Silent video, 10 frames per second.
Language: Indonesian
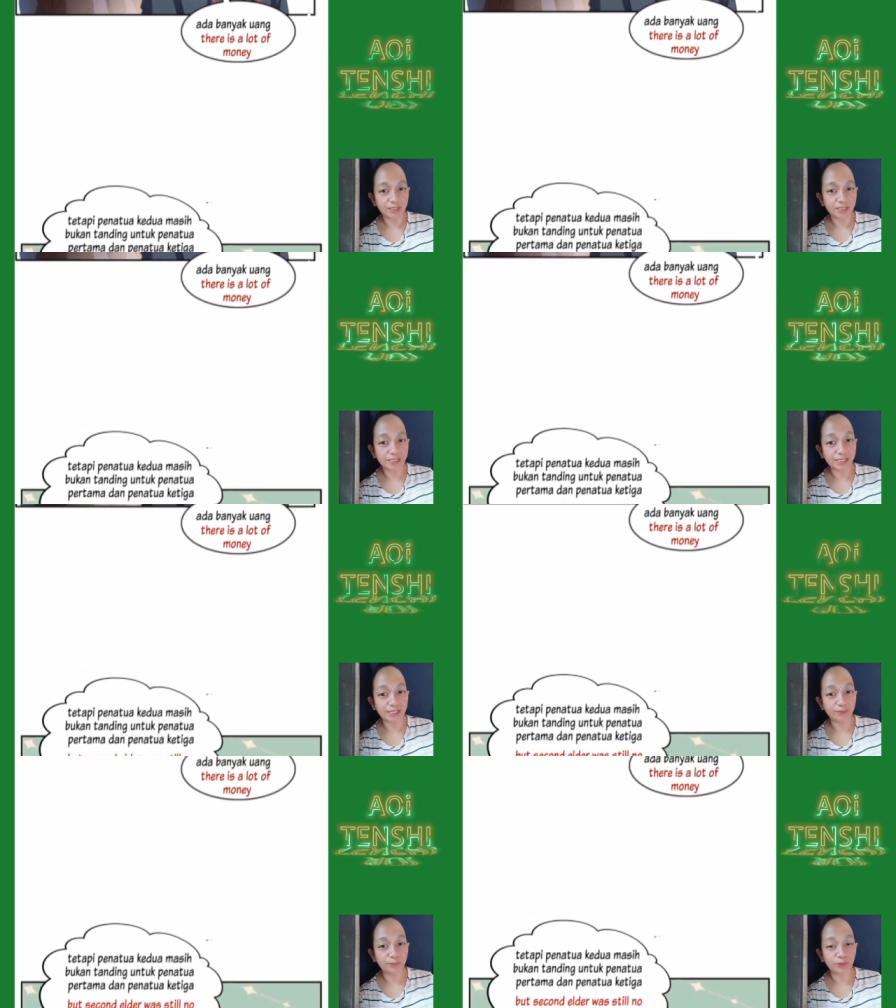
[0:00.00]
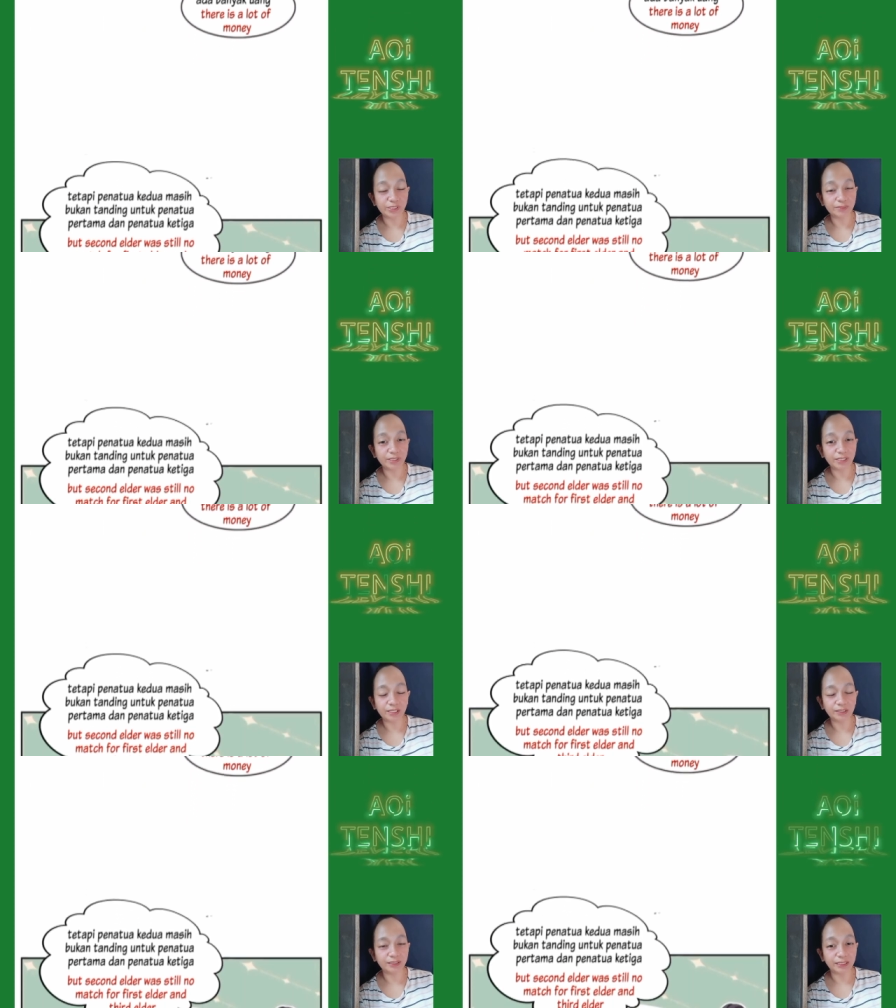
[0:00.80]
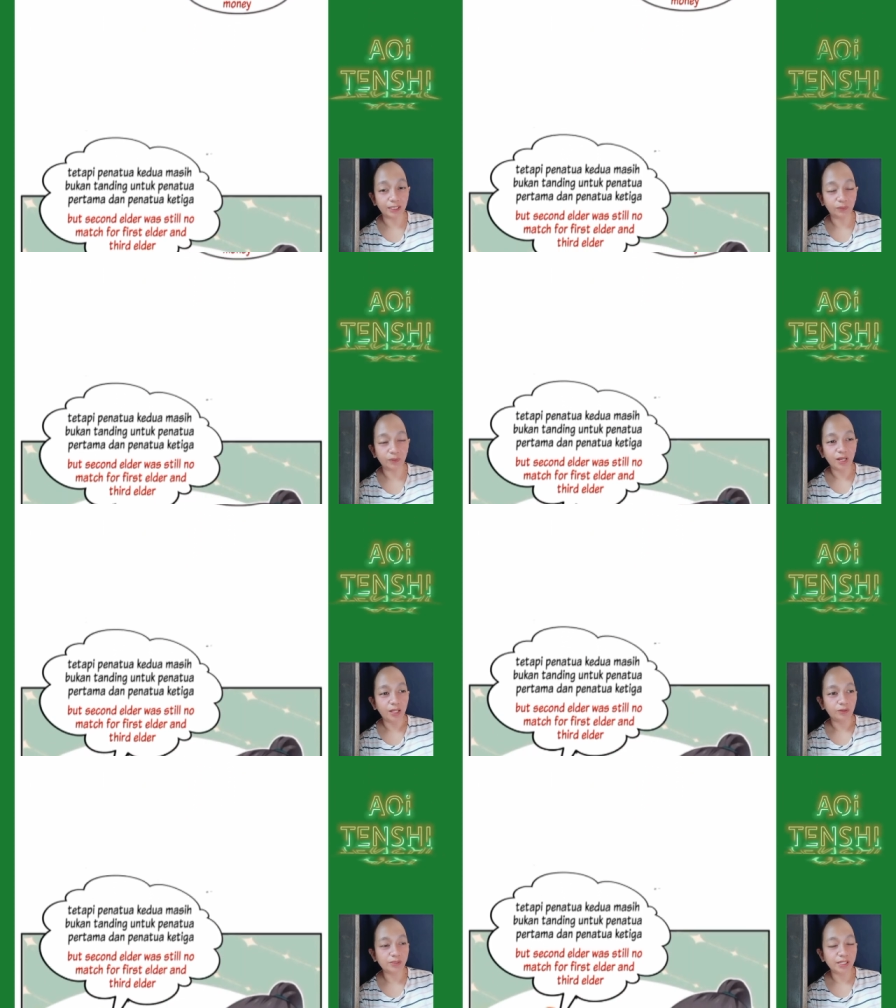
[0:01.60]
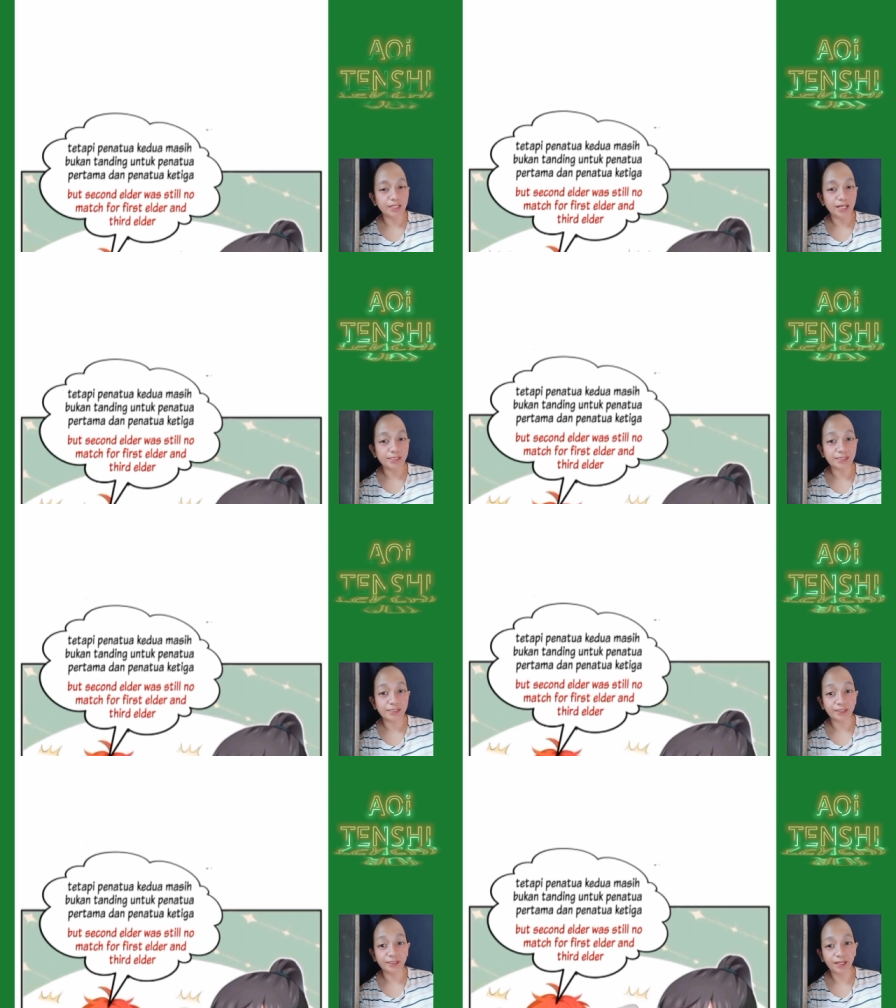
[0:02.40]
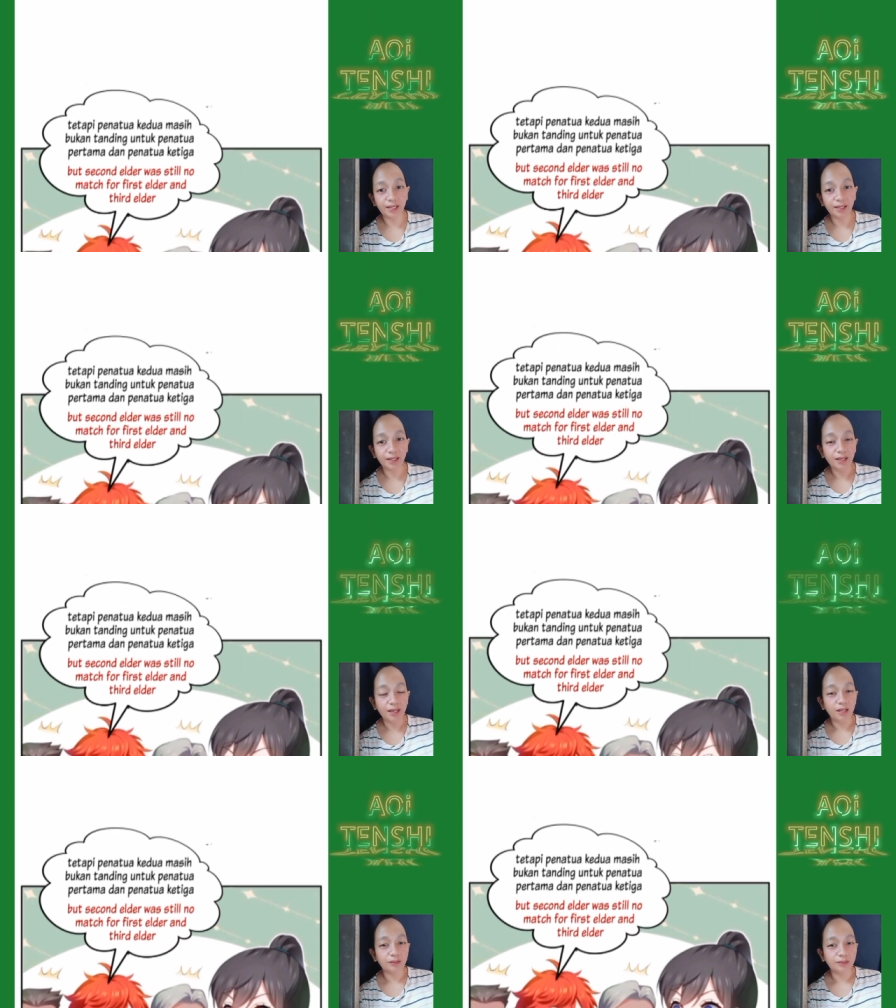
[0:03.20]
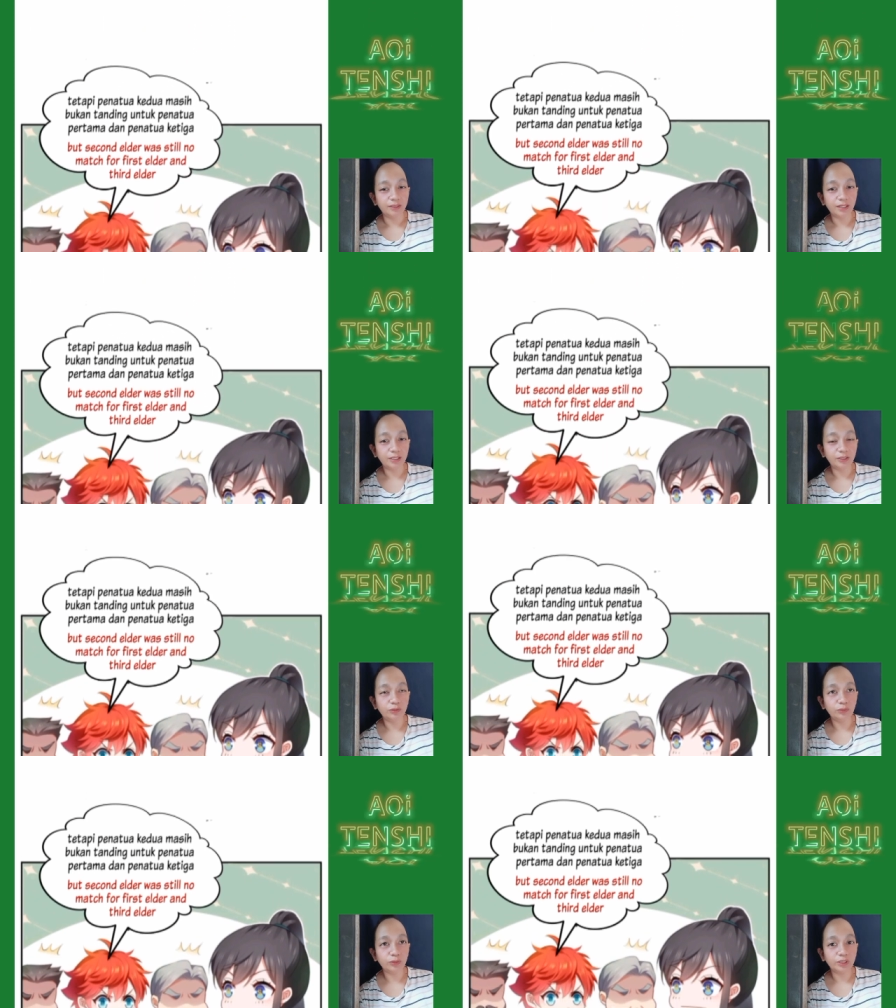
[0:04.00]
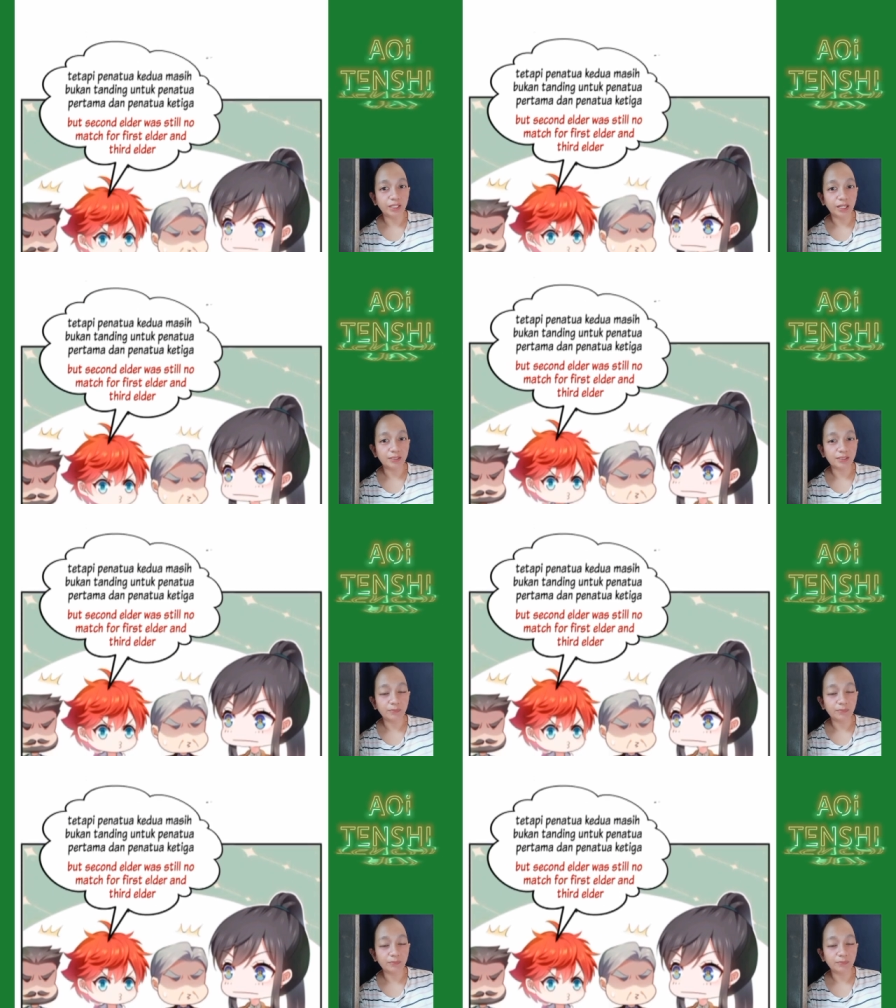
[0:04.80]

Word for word: nih si pusing ini kan nggak tahu terus ada asistennya dia itu kenal